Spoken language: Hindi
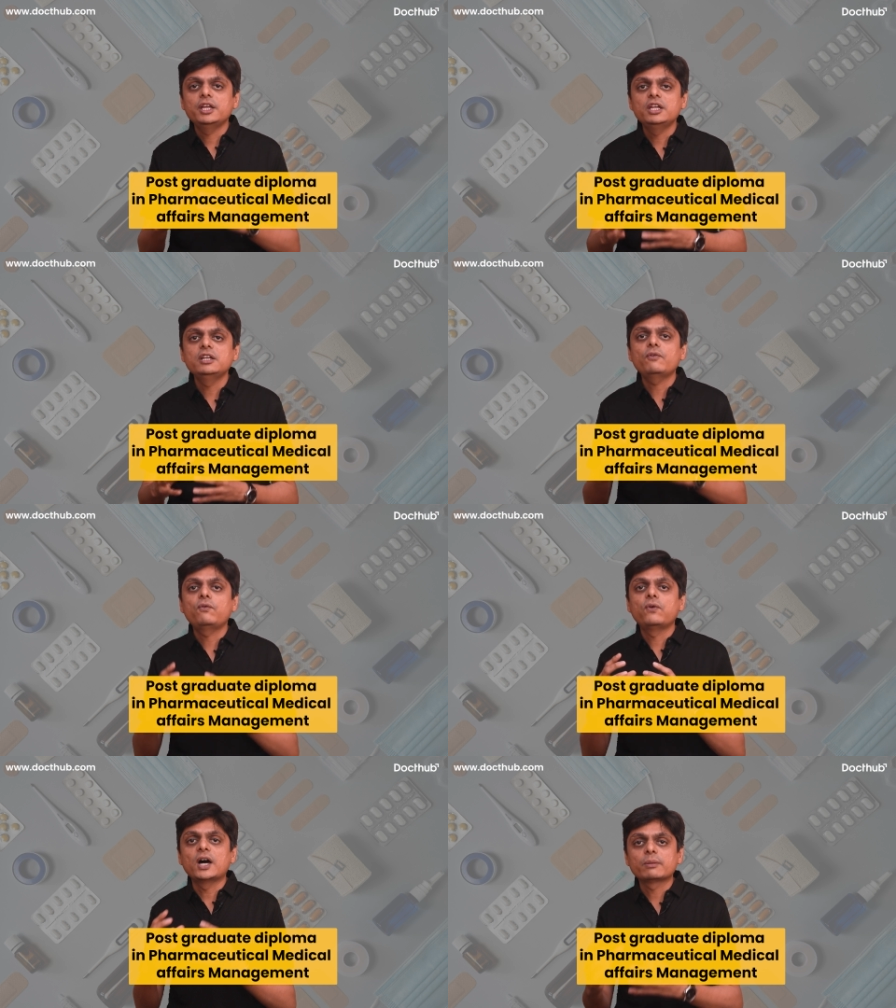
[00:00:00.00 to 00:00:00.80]
इन
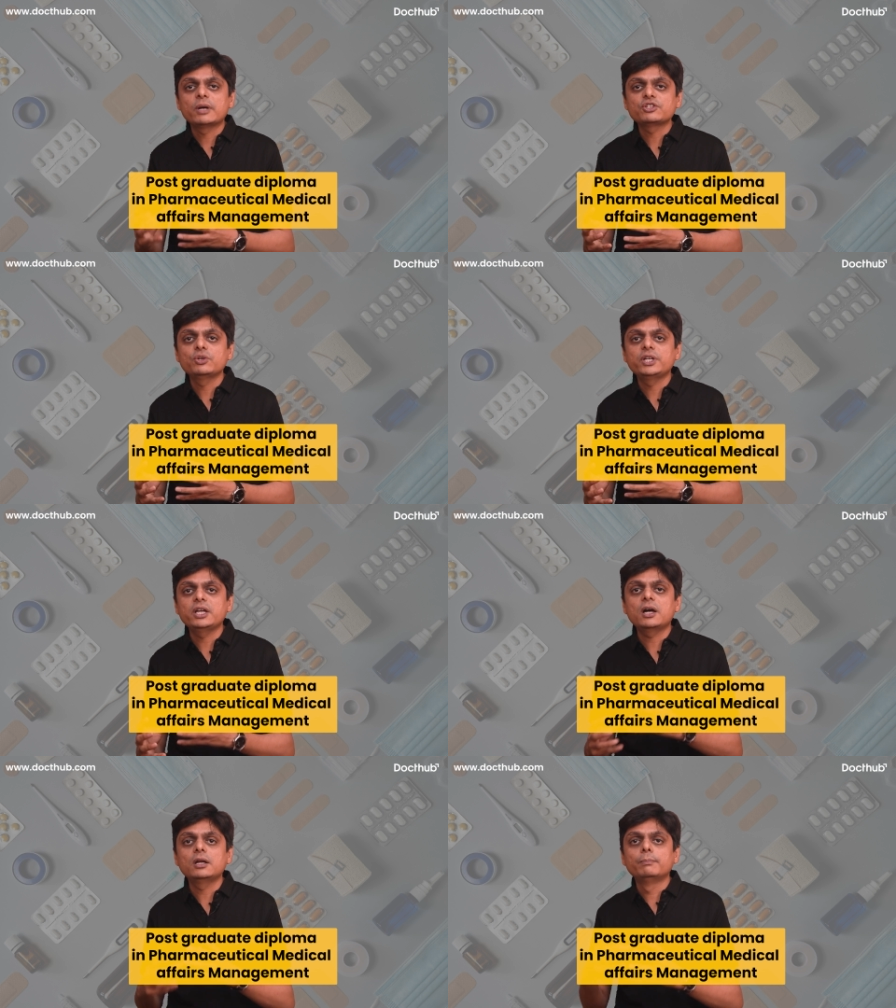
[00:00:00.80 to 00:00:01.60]

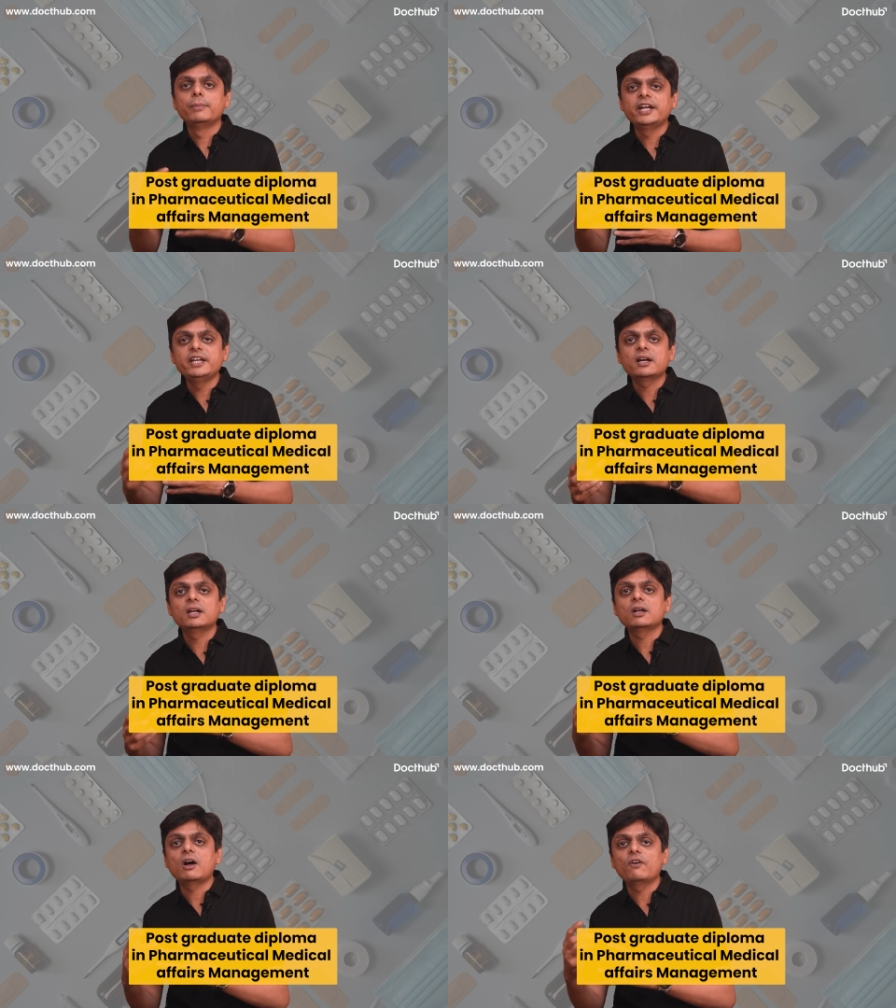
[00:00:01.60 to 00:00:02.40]
फार्मास्यूटिकल
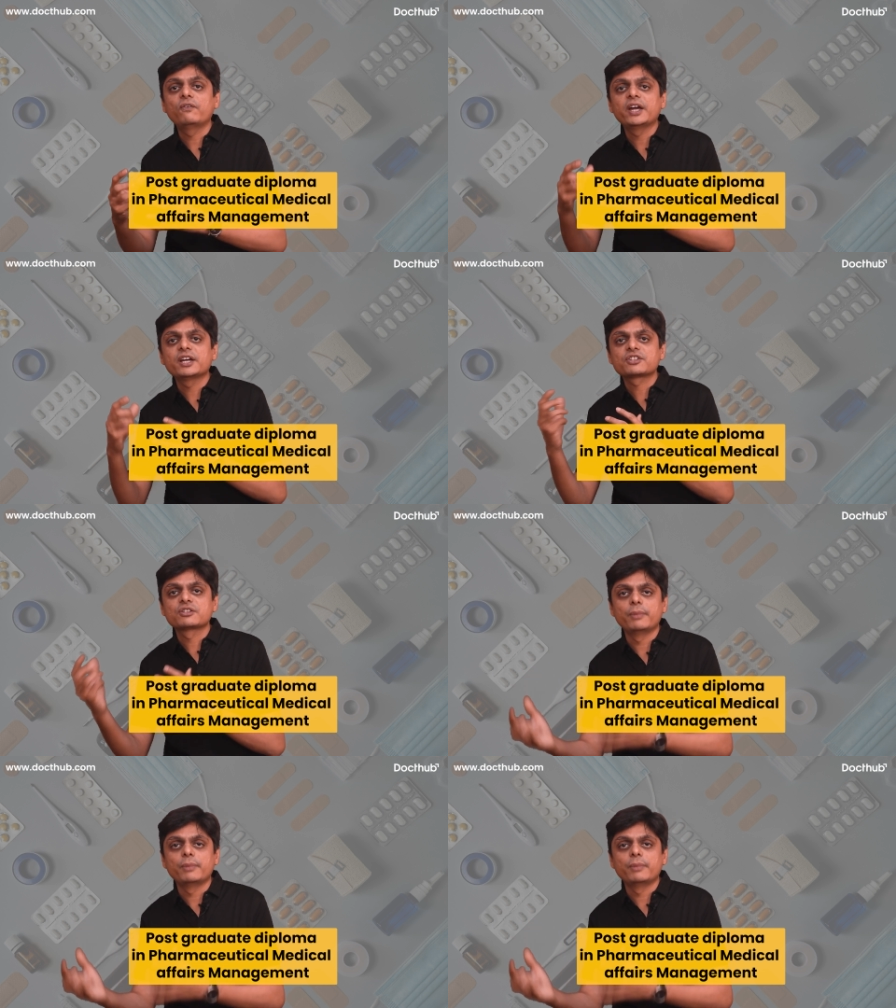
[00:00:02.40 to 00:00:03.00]
मेडिकल अफेयर्स